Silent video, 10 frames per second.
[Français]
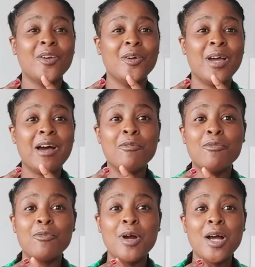euh,
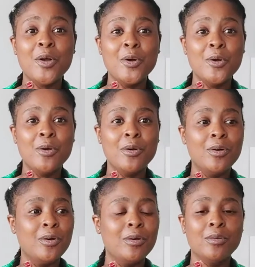avoir,
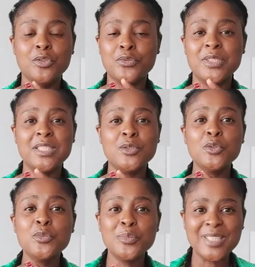euh, je veux dire,
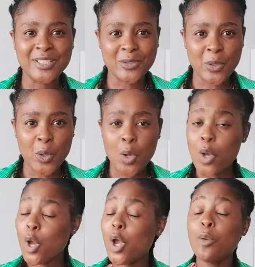une maison,
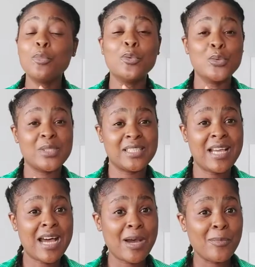un boulot
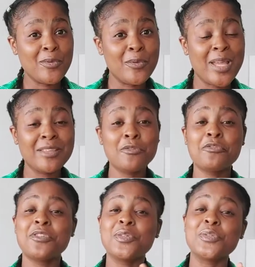stable, être
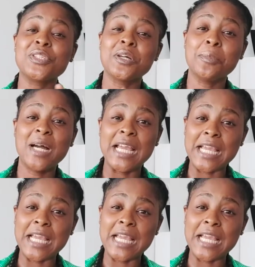financièrement